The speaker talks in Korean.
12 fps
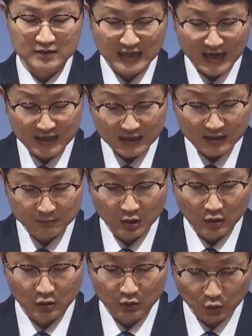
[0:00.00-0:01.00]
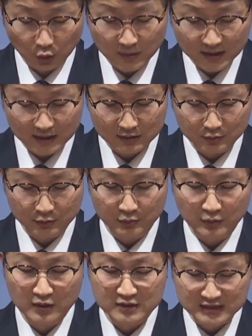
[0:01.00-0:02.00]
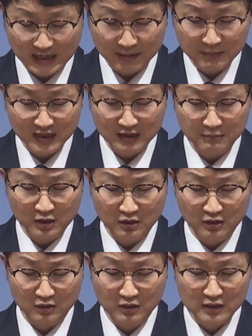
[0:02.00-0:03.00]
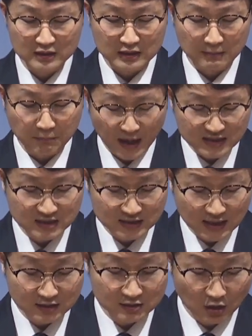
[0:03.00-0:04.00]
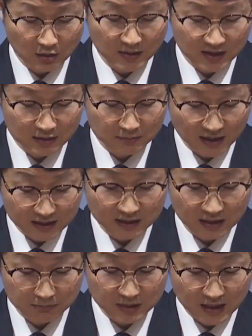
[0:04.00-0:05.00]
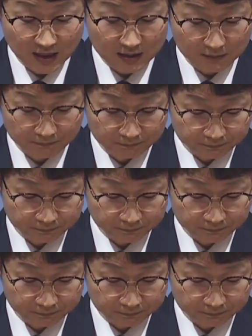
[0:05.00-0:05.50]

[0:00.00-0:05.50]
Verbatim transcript: 자랑하며 교만하고 자만하며 배신하는 열매를 맺게 됩니다.